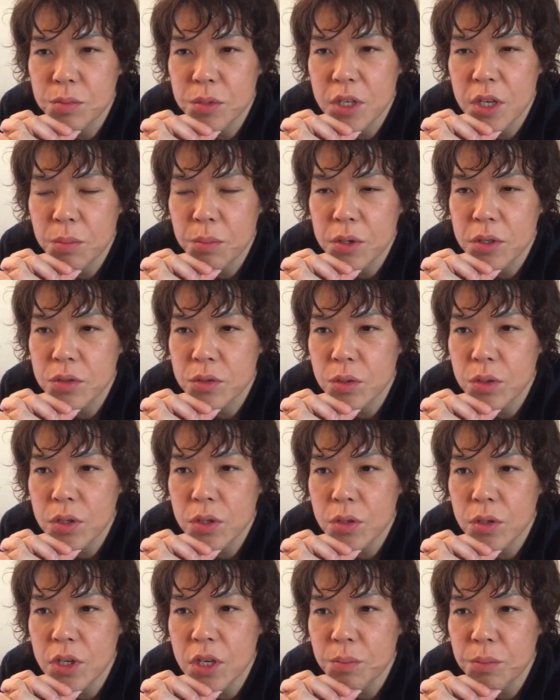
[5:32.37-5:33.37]
やっぱりそ
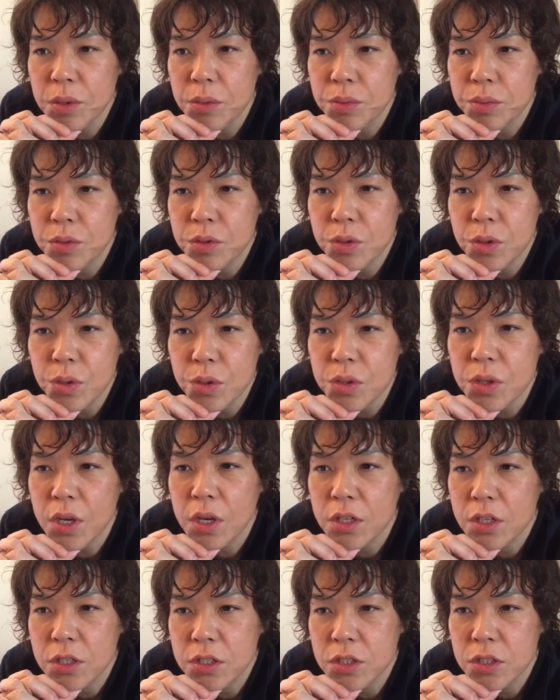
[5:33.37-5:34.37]
れをやっぱ副業って
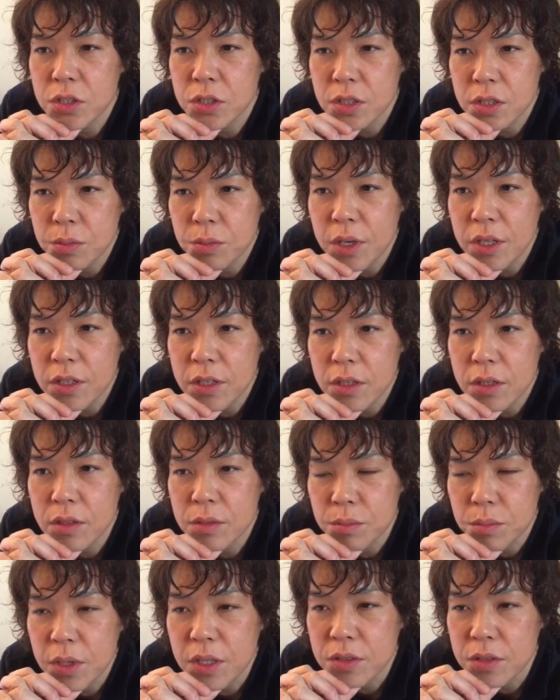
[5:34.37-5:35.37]
形に、まあ、
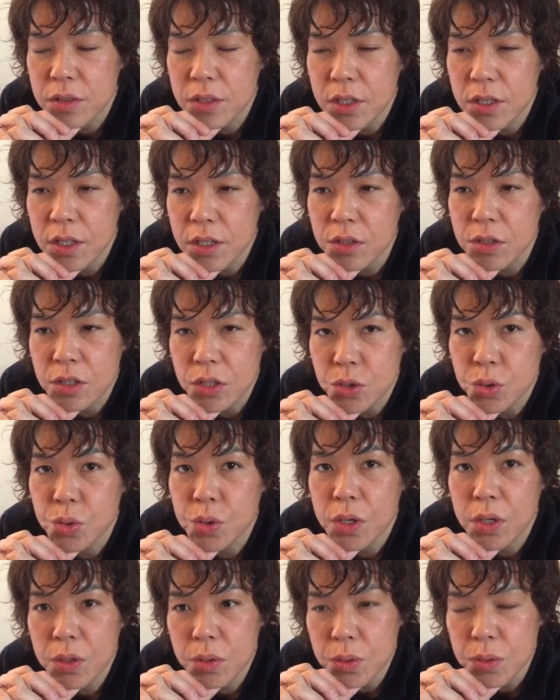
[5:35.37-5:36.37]
まあ絶対なるんでしょ
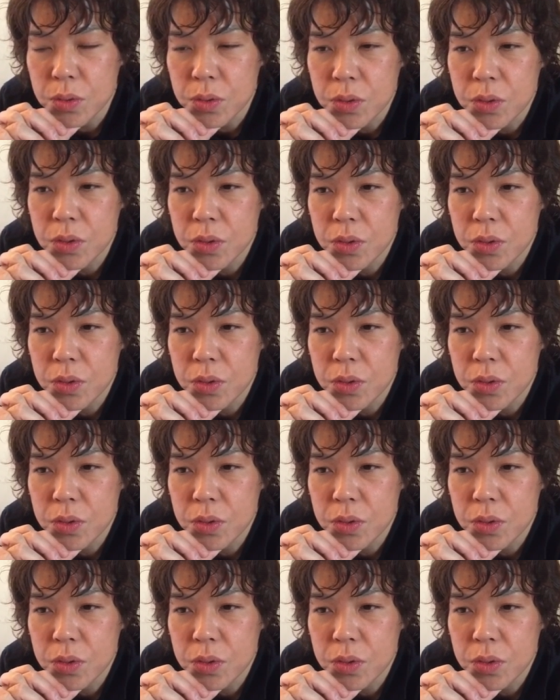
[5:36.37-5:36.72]
うけど、